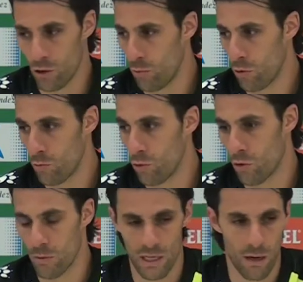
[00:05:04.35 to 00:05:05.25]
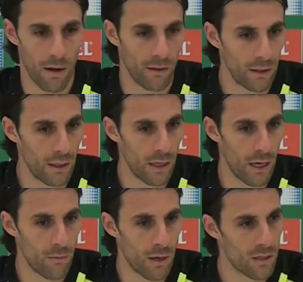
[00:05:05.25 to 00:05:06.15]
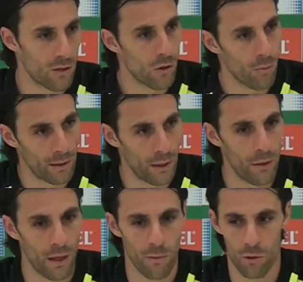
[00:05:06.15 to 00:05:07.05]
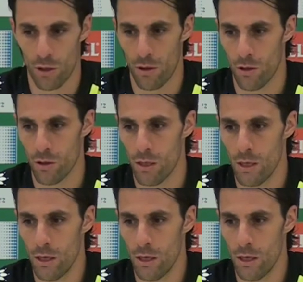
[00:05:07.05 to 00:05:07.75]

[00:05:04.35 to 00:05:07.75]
somos muchos más en la plantilla, y más competencia en la posición,